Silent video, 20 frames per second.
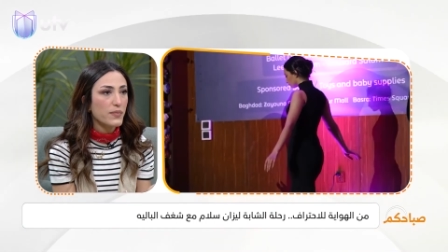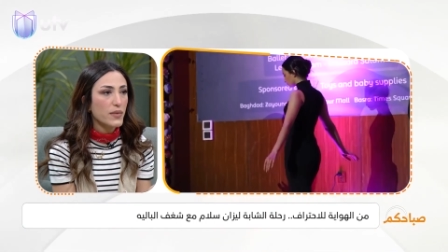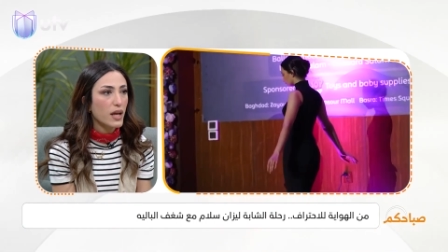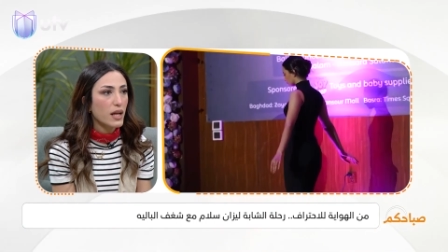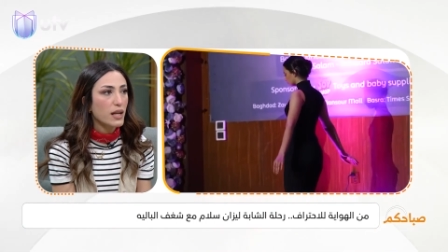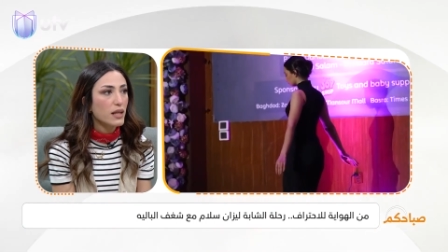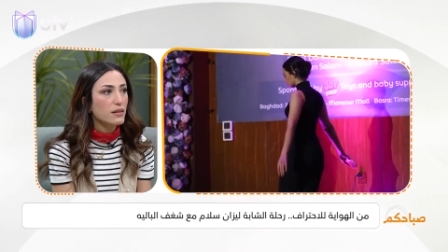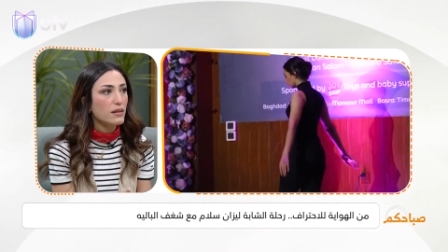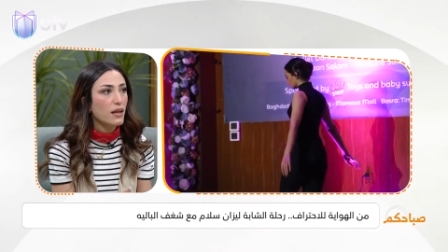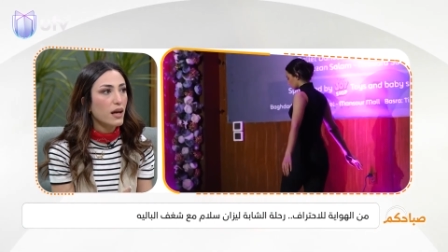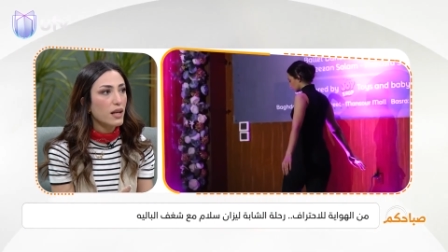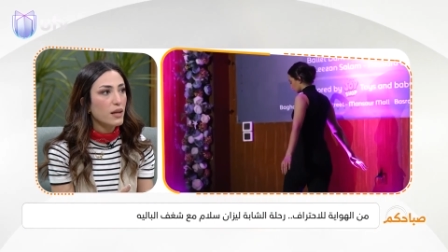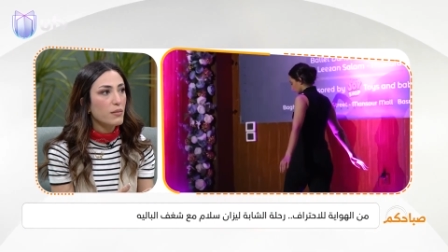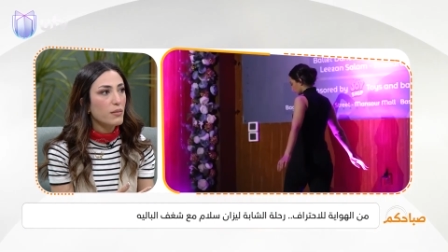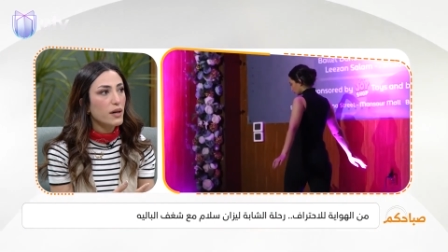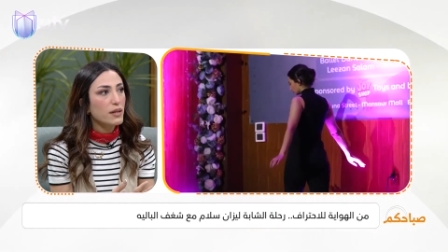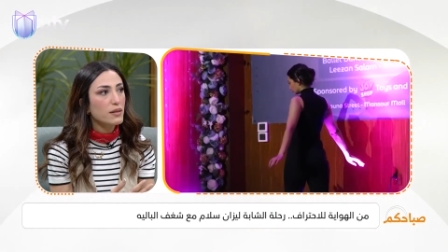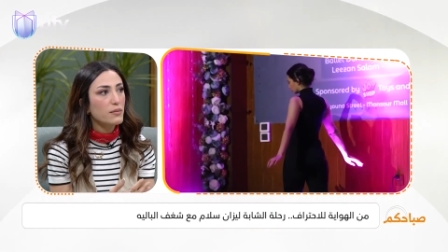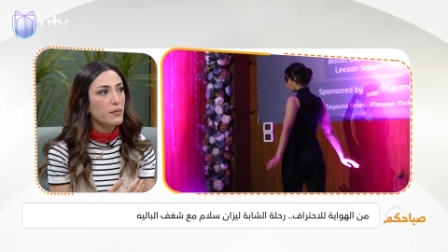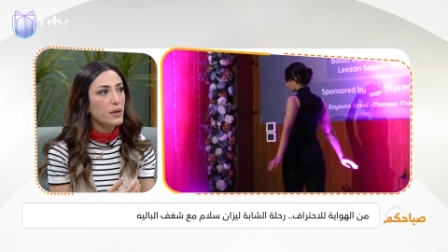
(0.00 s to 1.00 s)

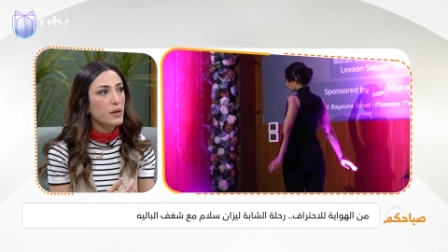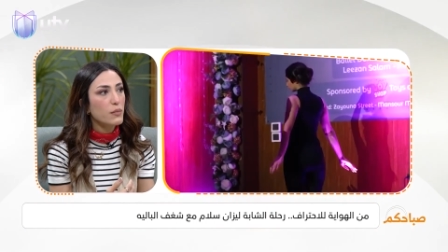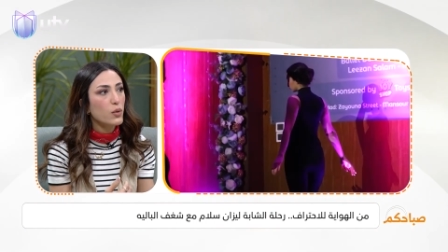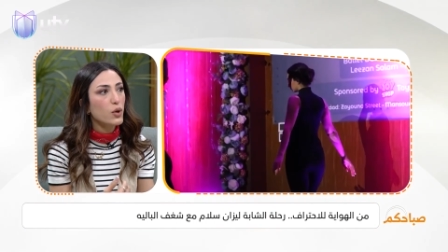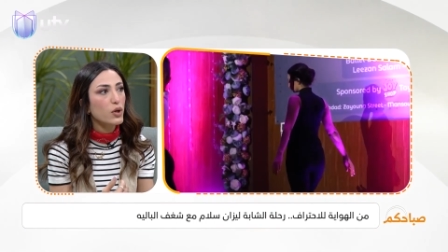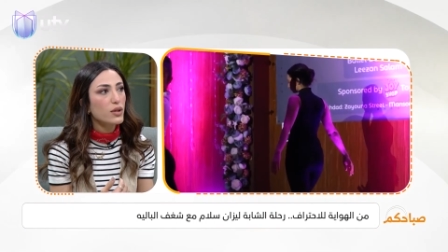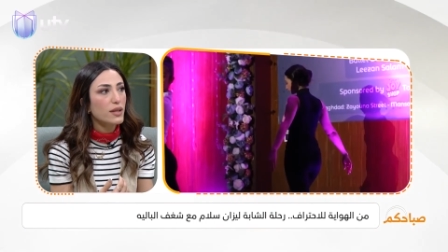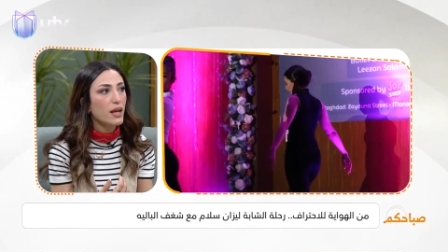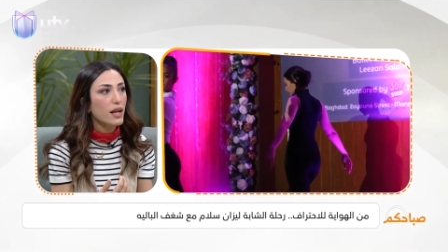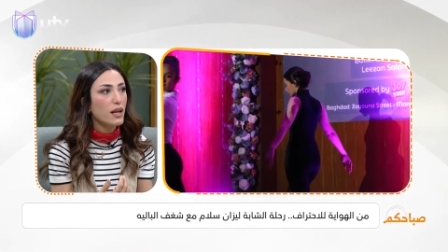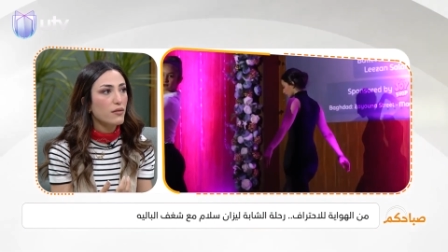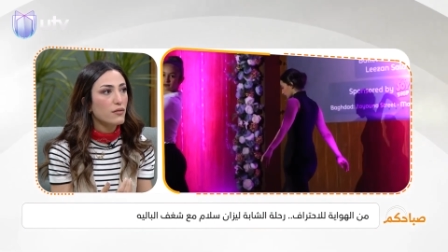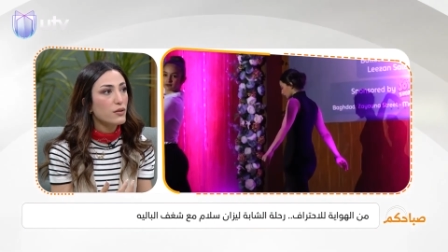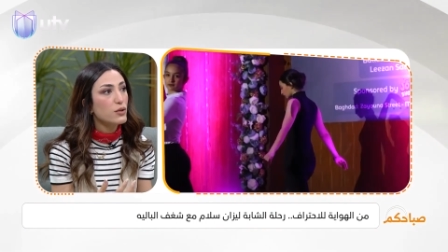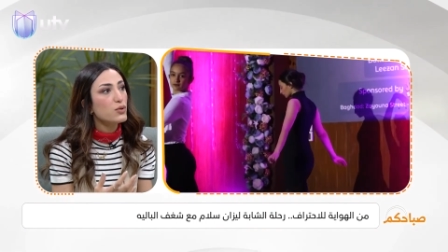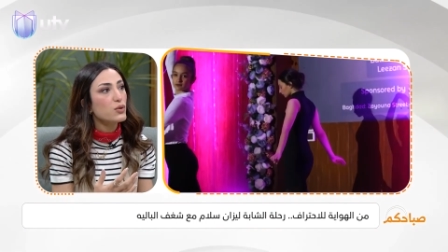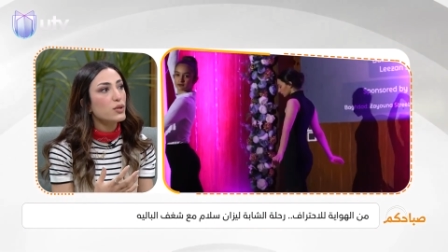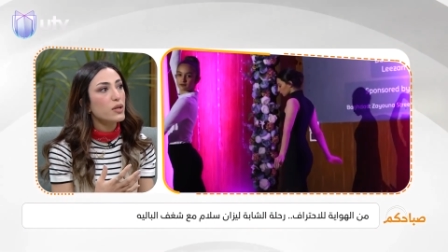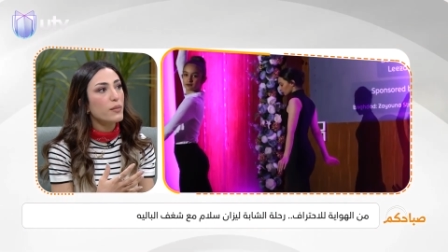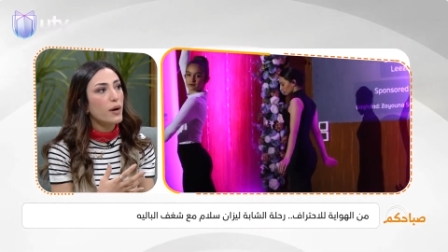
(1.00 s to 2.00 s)
للطالبات من مختلف
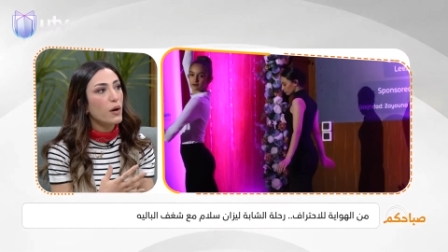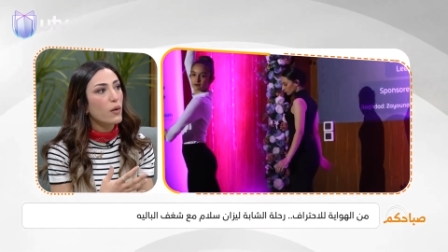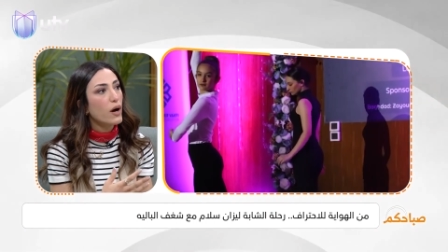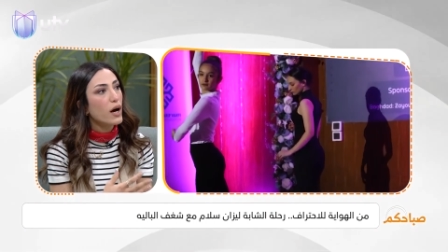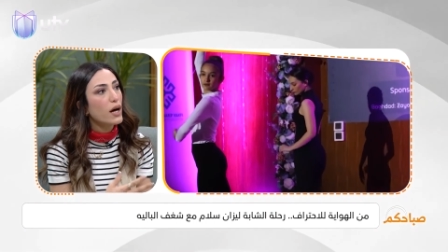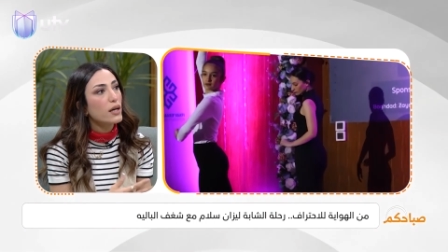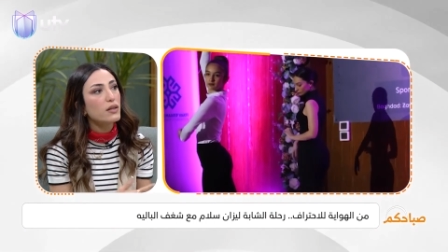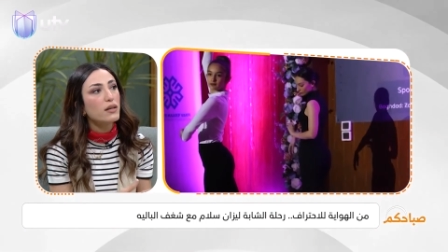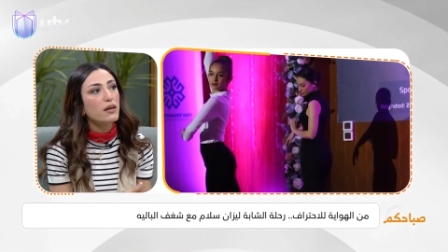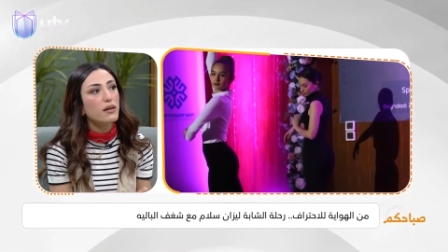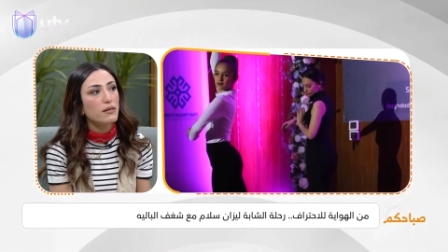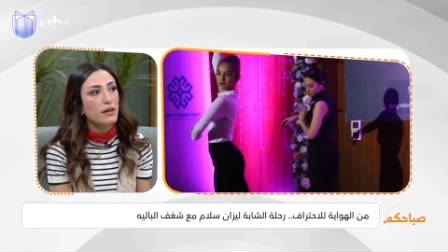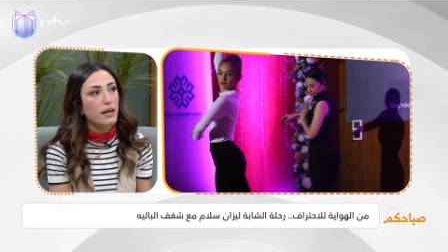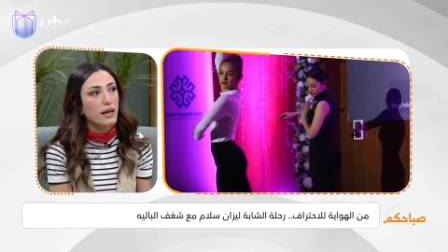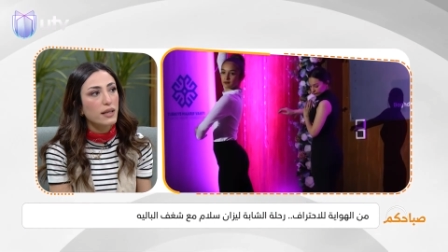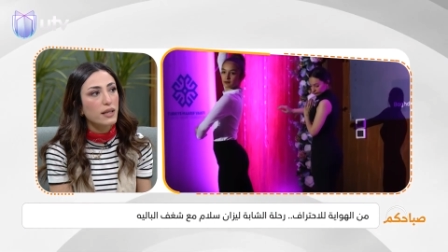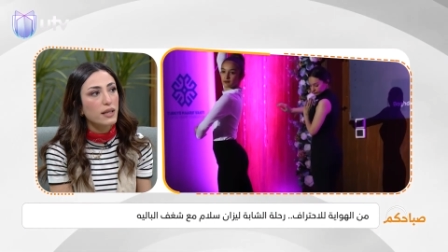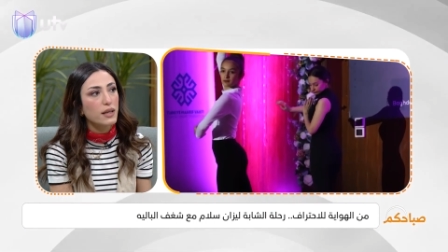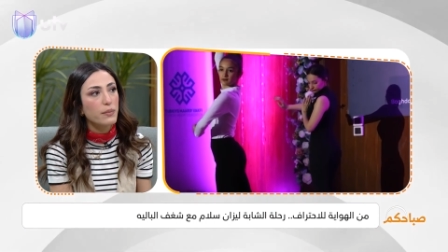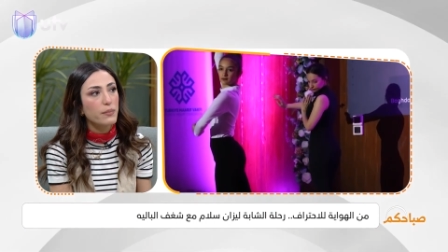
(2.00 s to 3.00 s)
يجوني باوقات
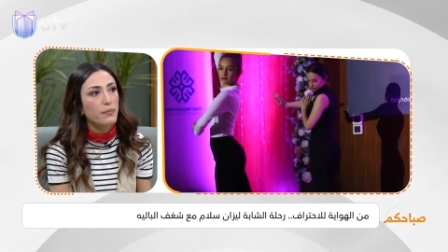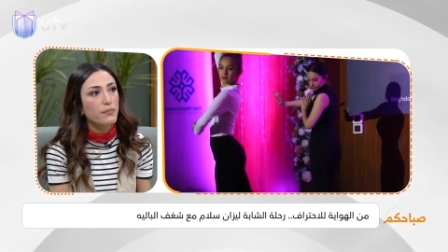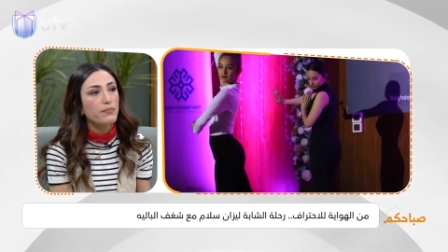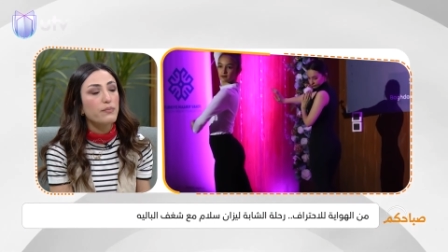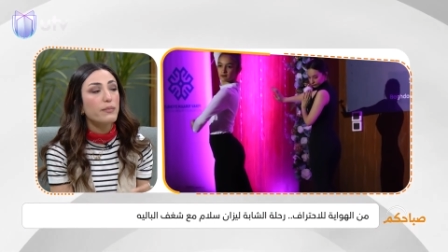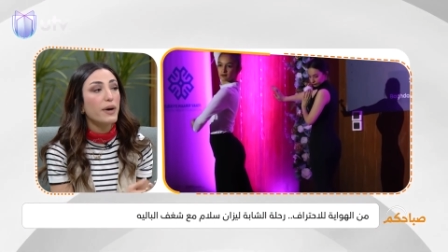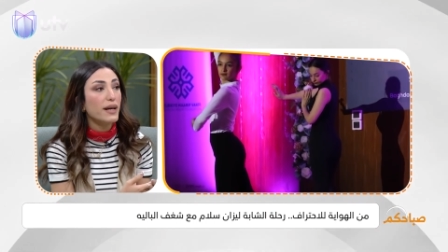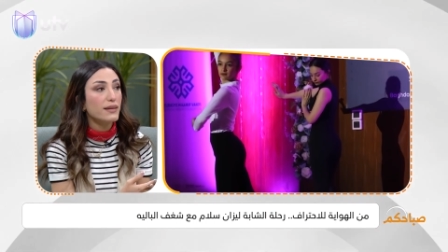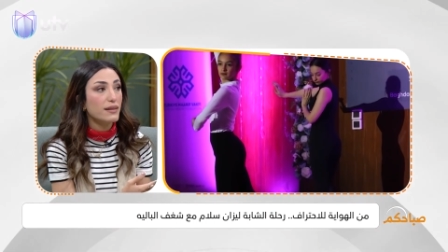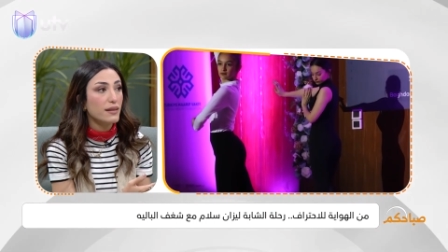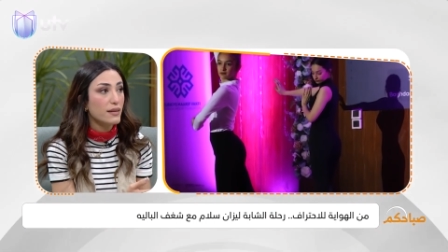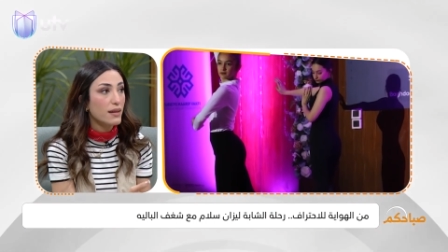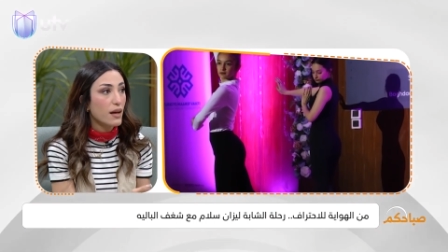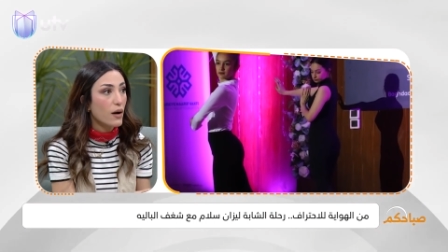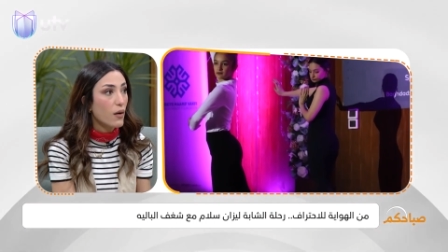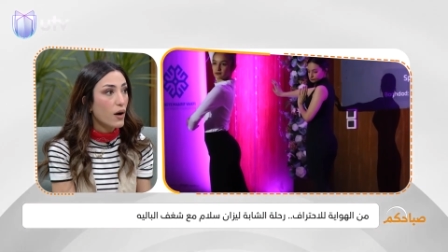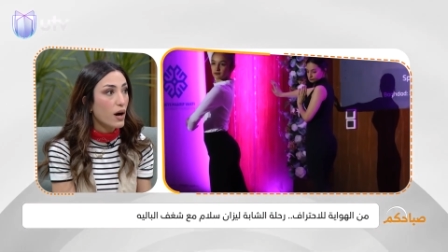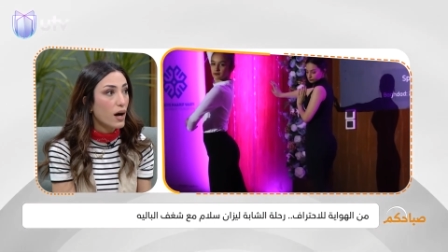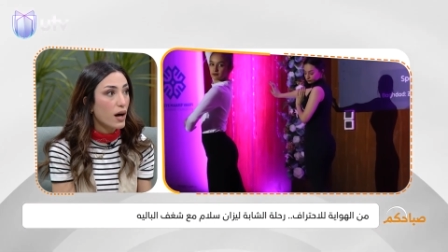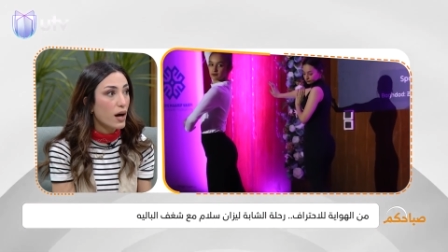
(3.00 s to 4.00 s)
يعني بعد الدوام
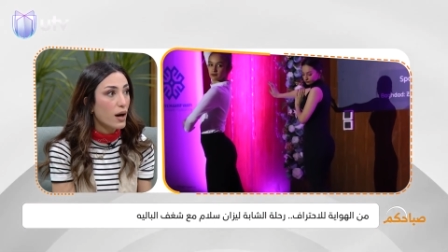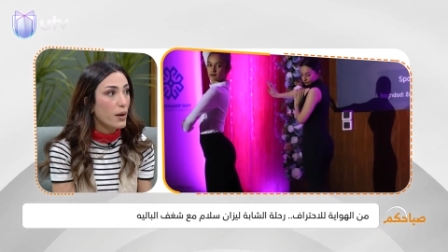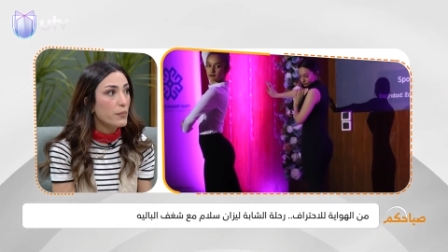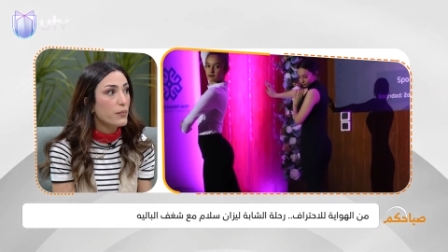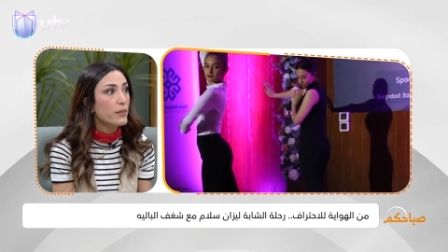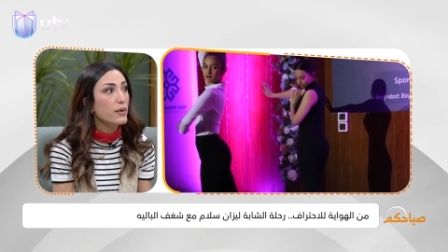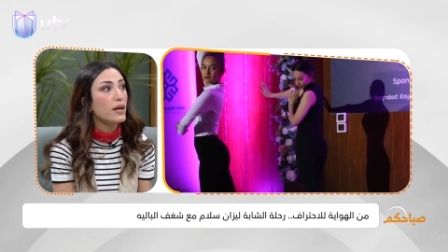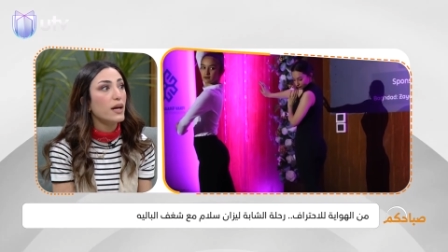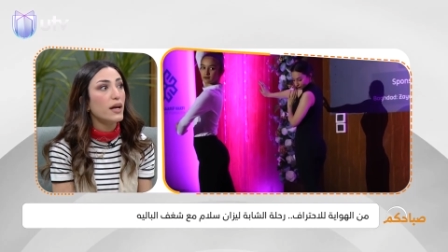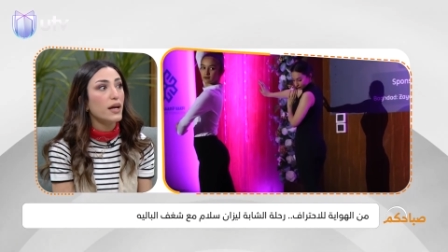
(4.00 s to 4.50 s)
خاصة.